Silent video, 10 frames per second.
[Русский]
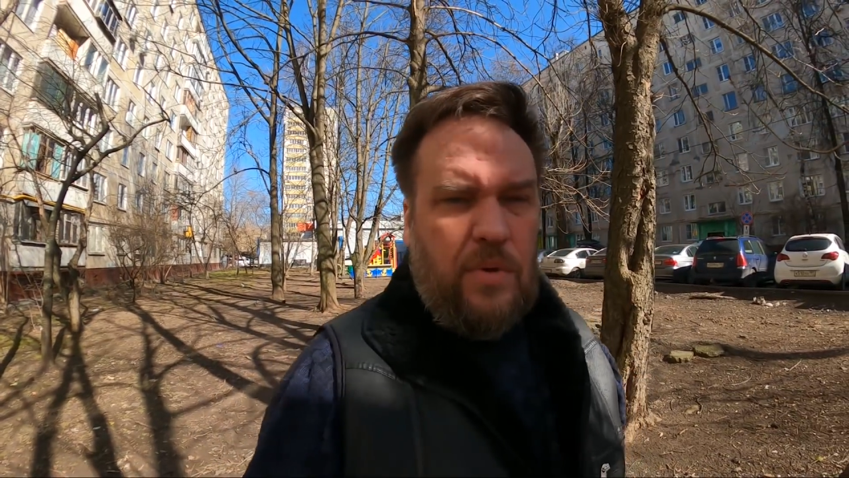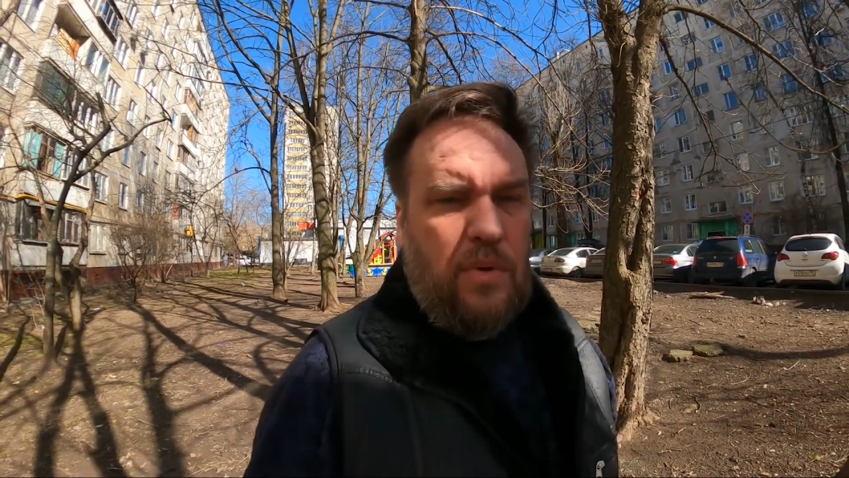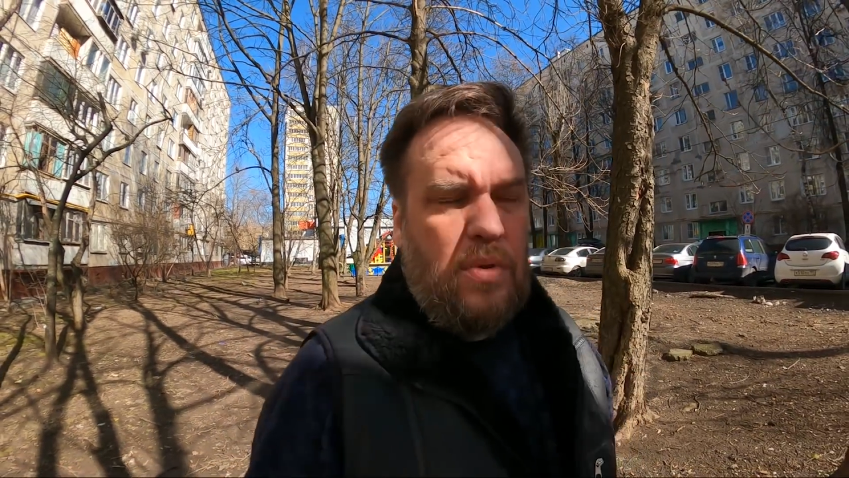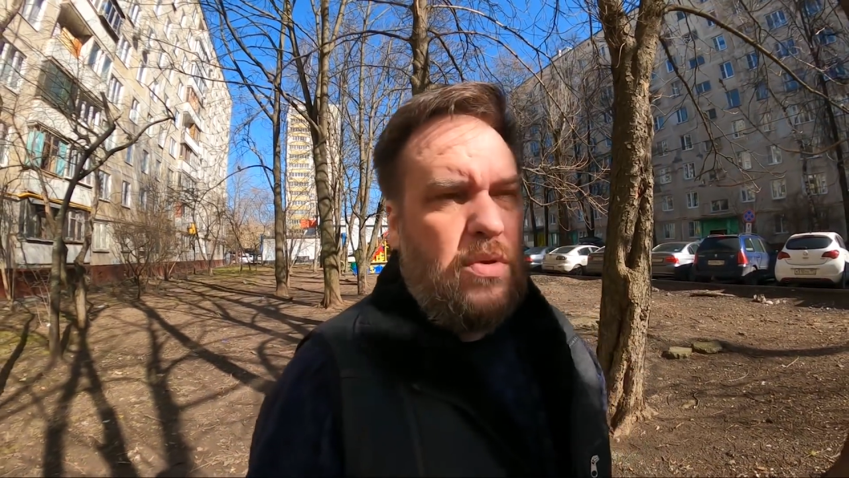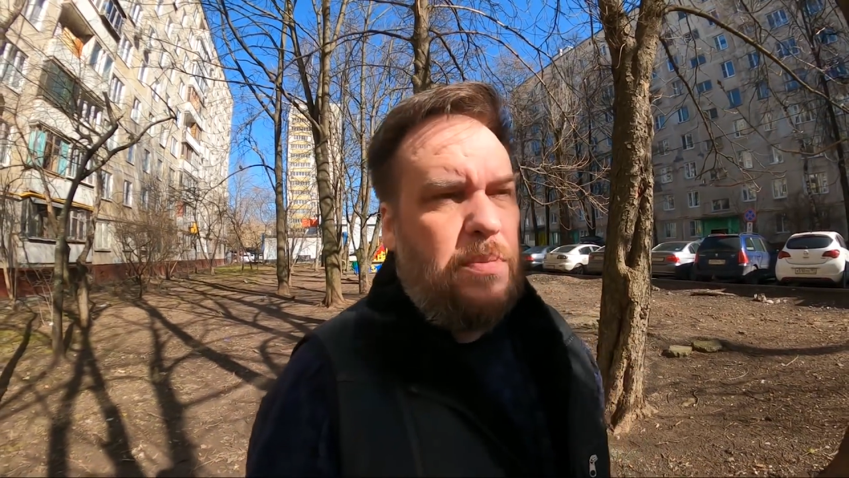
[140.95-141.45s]

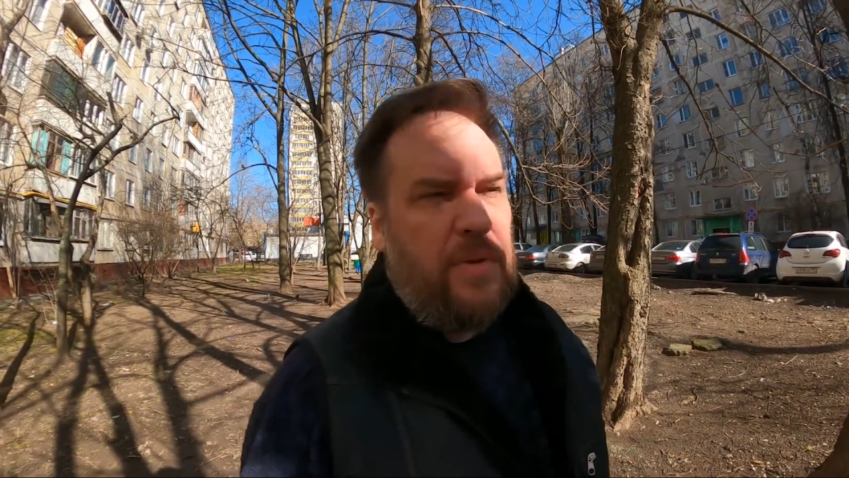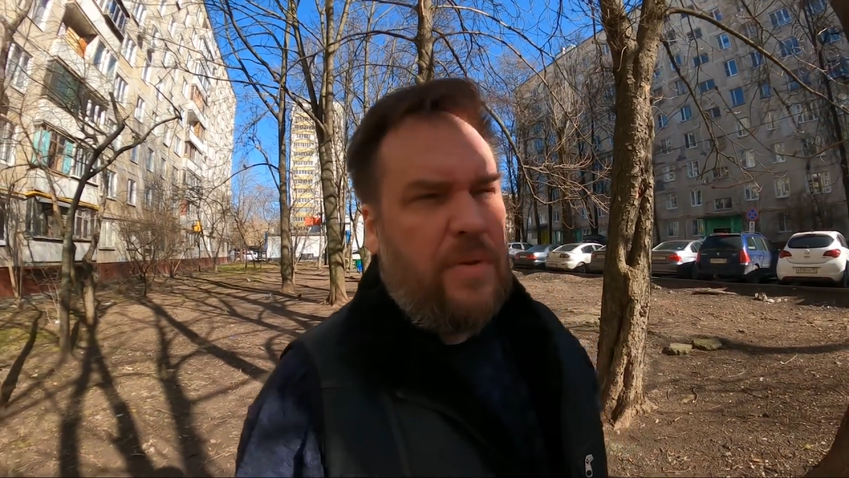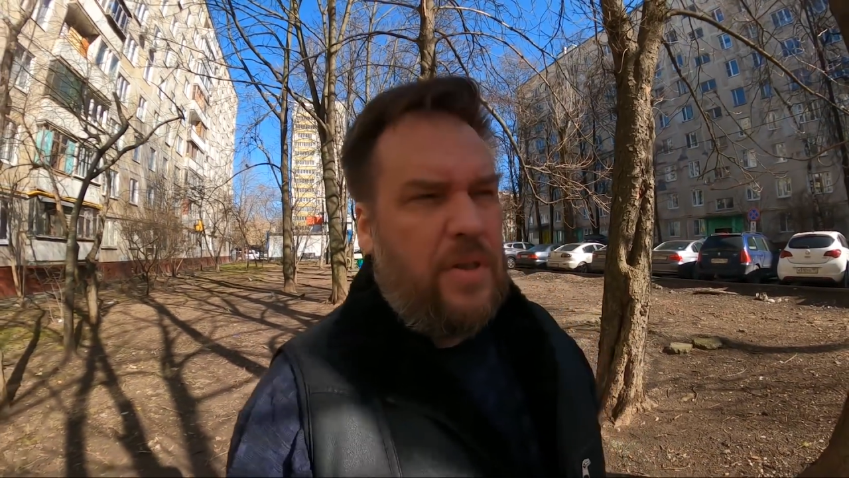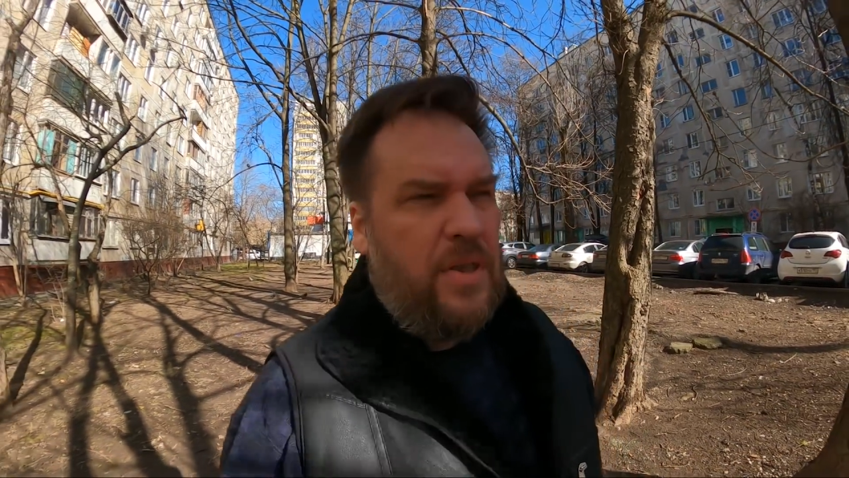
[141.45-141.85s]
что собственная